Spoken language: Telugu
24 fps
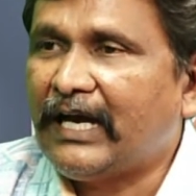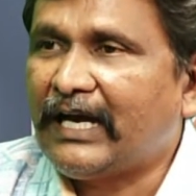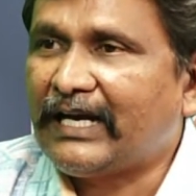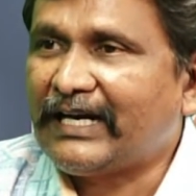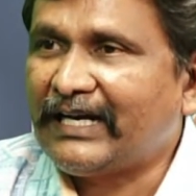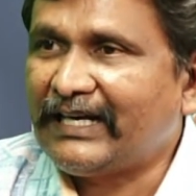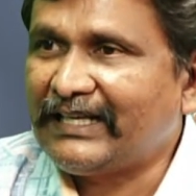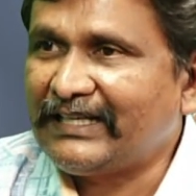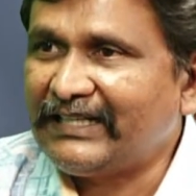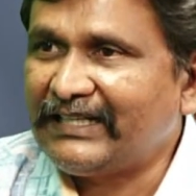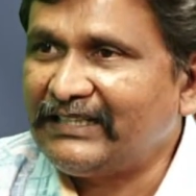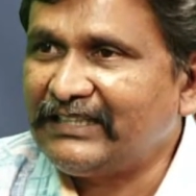అక్కడ
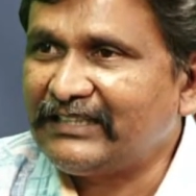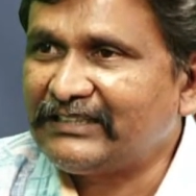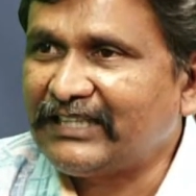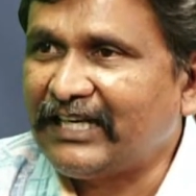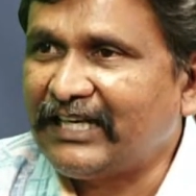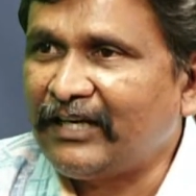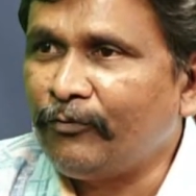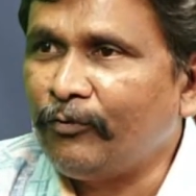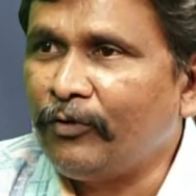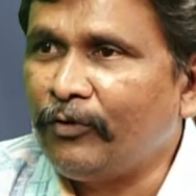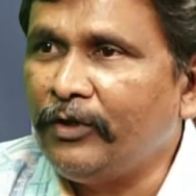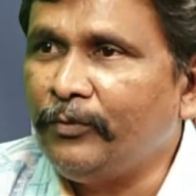
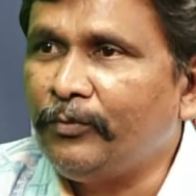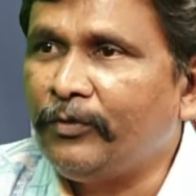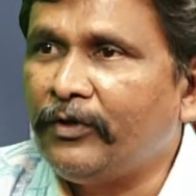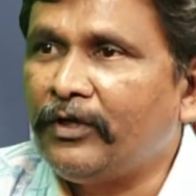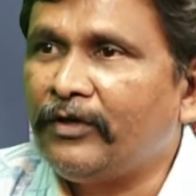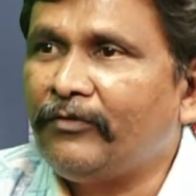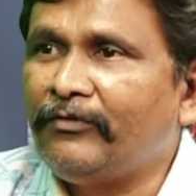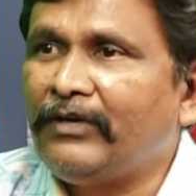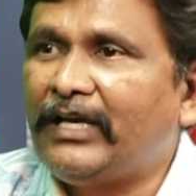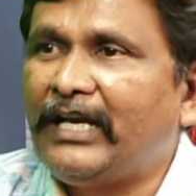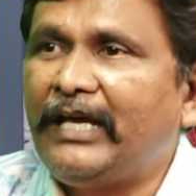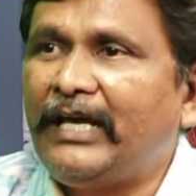క్రిందసారి
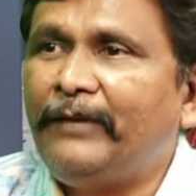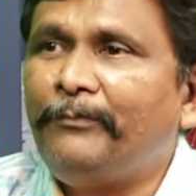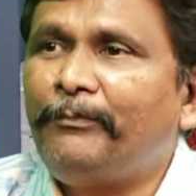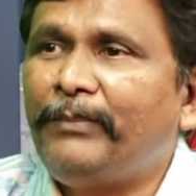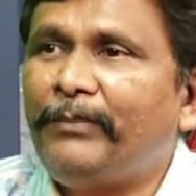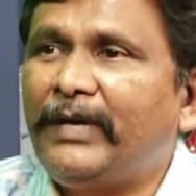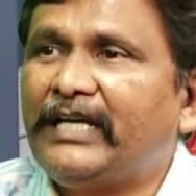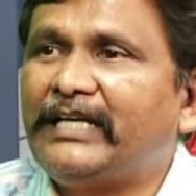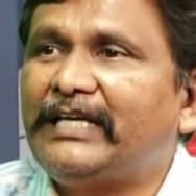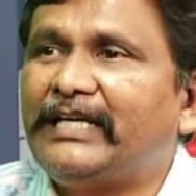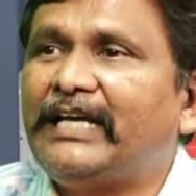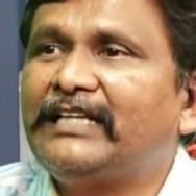ఓడిపోవడం వల్ల
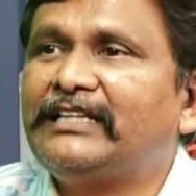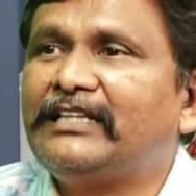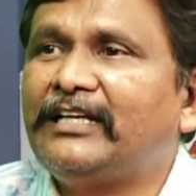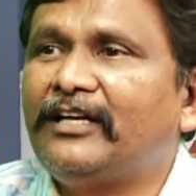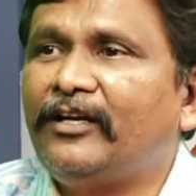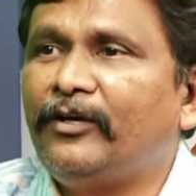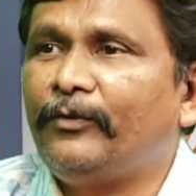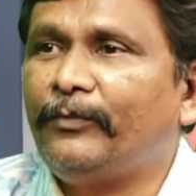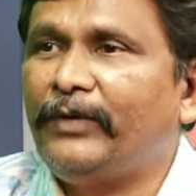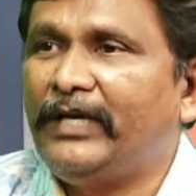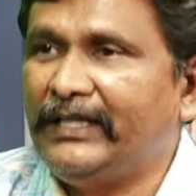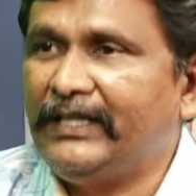ఇంపాక్ట్
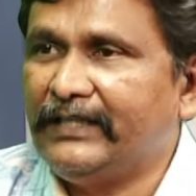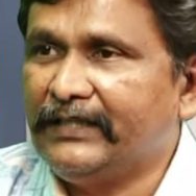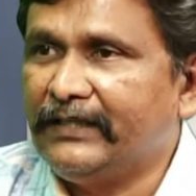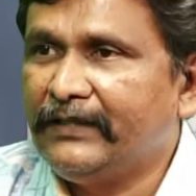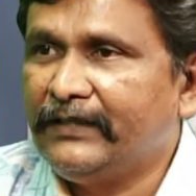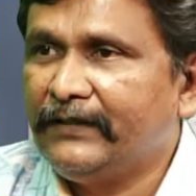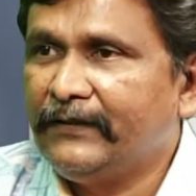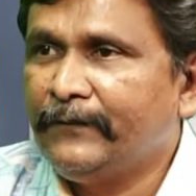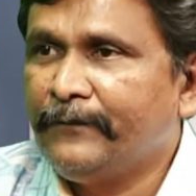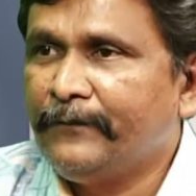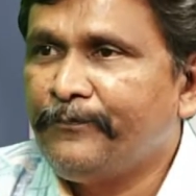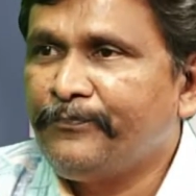ఆంధ్రాలో పడింది
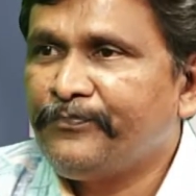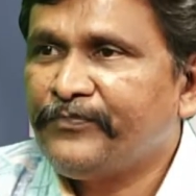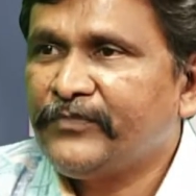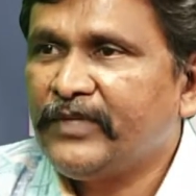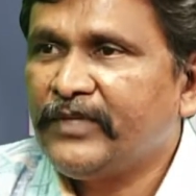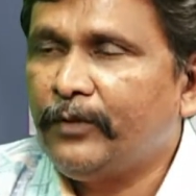hmm.